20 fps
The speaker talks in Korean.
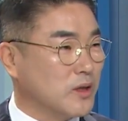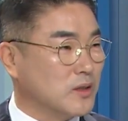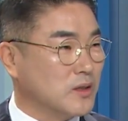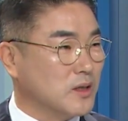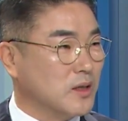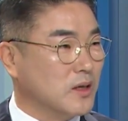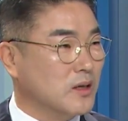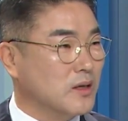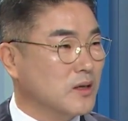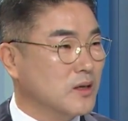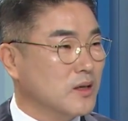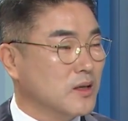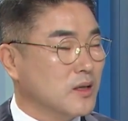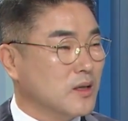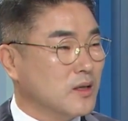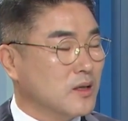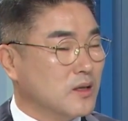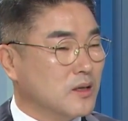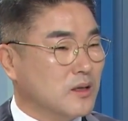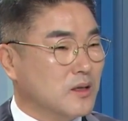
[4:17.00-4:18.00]
통해서 네.
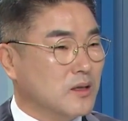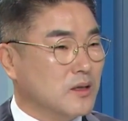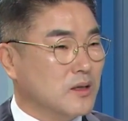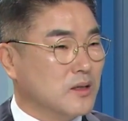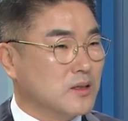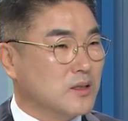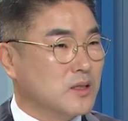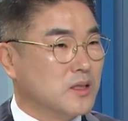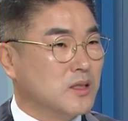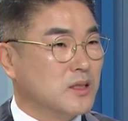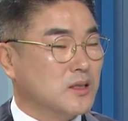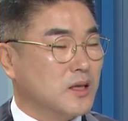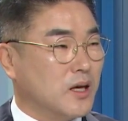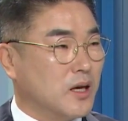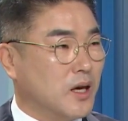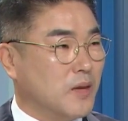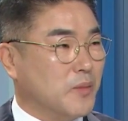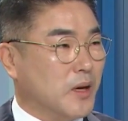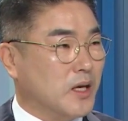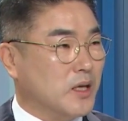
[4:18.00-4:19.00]
어,
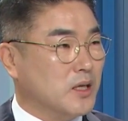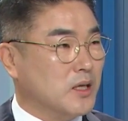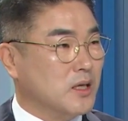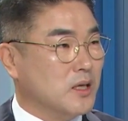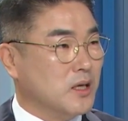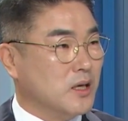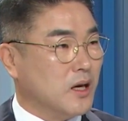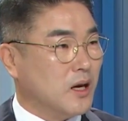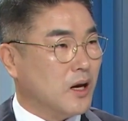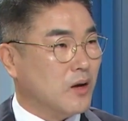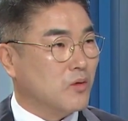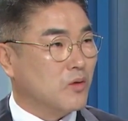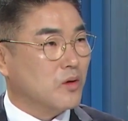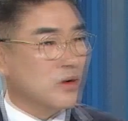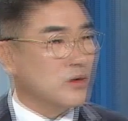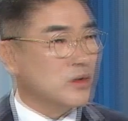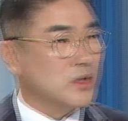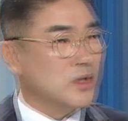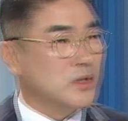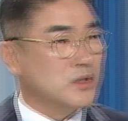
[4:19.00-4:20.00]
지역사회에 많이
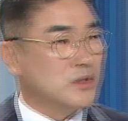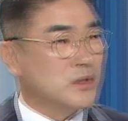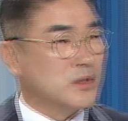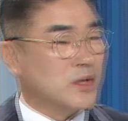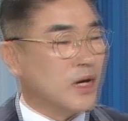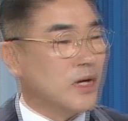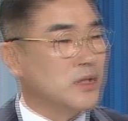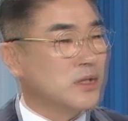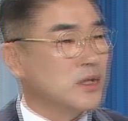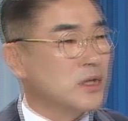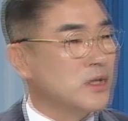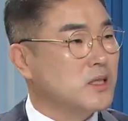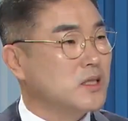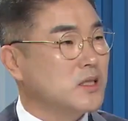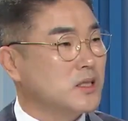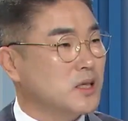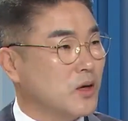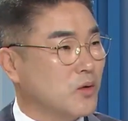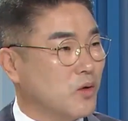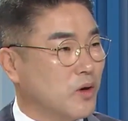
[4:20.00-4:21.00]
하고 사회적
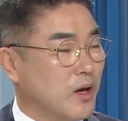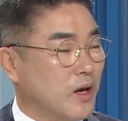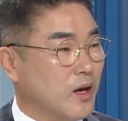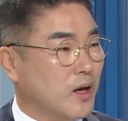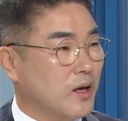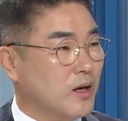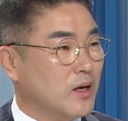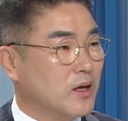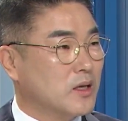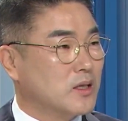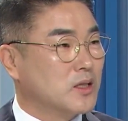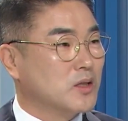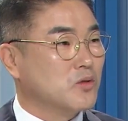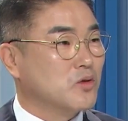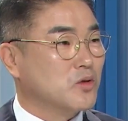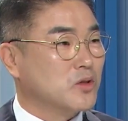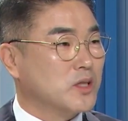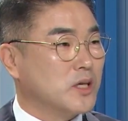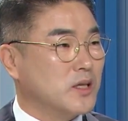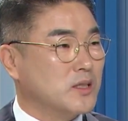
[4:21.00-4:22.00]
인식 제고에 네.
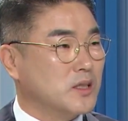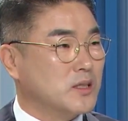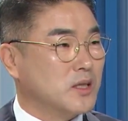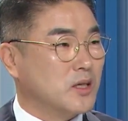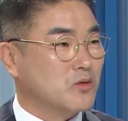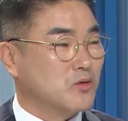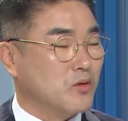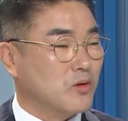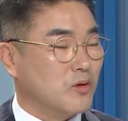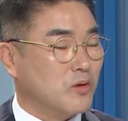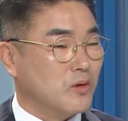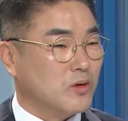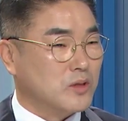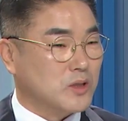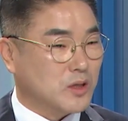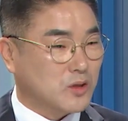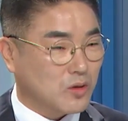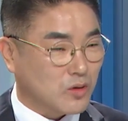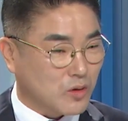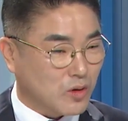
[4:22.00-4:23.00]
전국 지자체 최소,
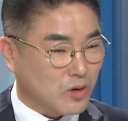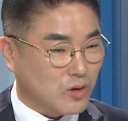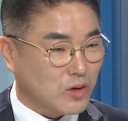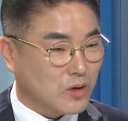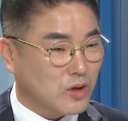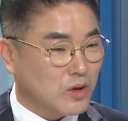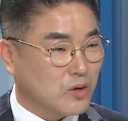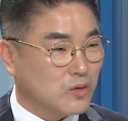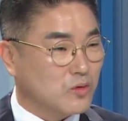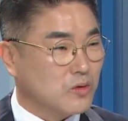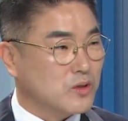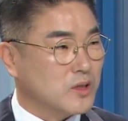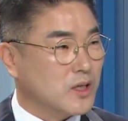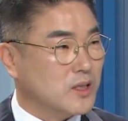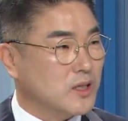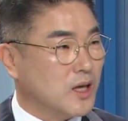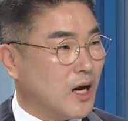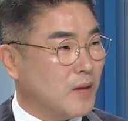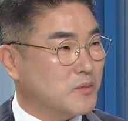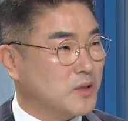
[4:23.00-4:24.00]
최초로
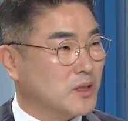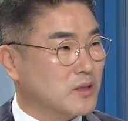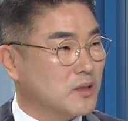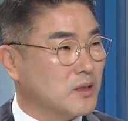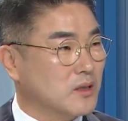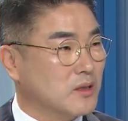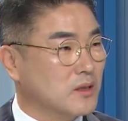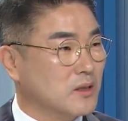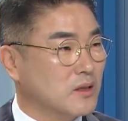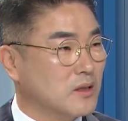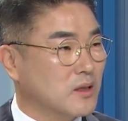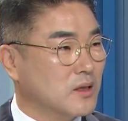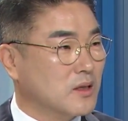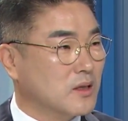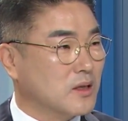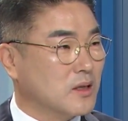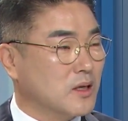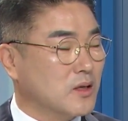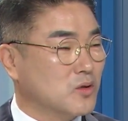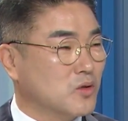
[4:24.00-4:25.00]
울산이 앞장서는
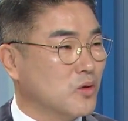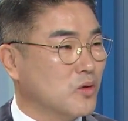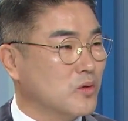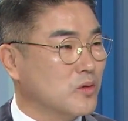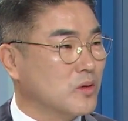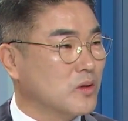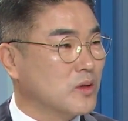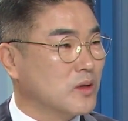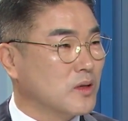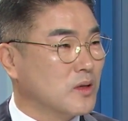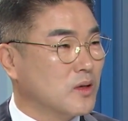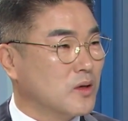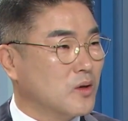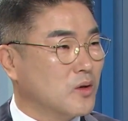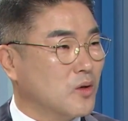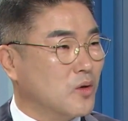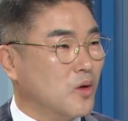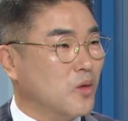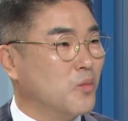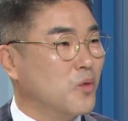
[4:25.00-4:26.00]
그런 좋은
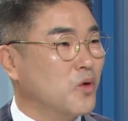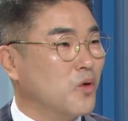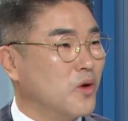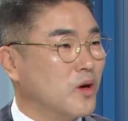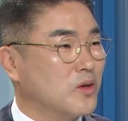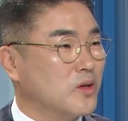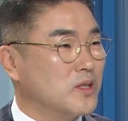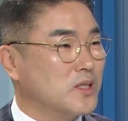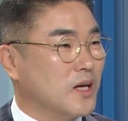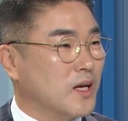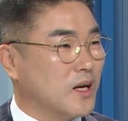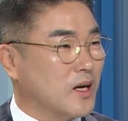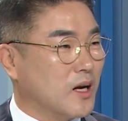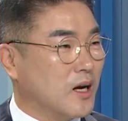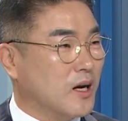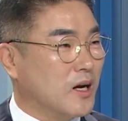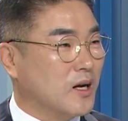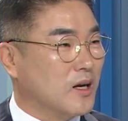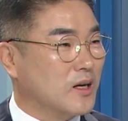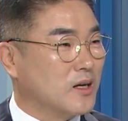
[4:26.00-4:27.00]
홍보 효과도 있지
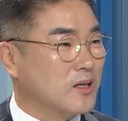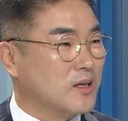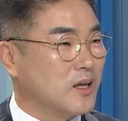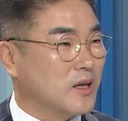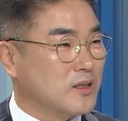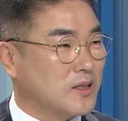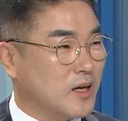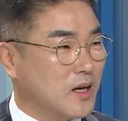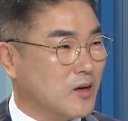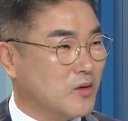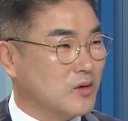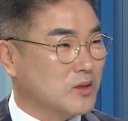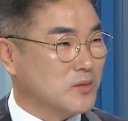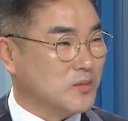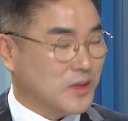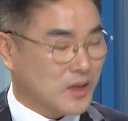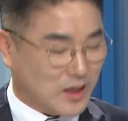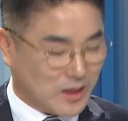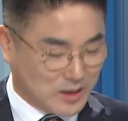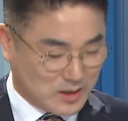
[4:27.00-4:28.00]
않을까 그렇게 생각하고
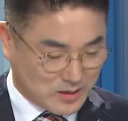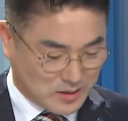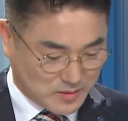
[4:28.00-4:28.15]
있습니다.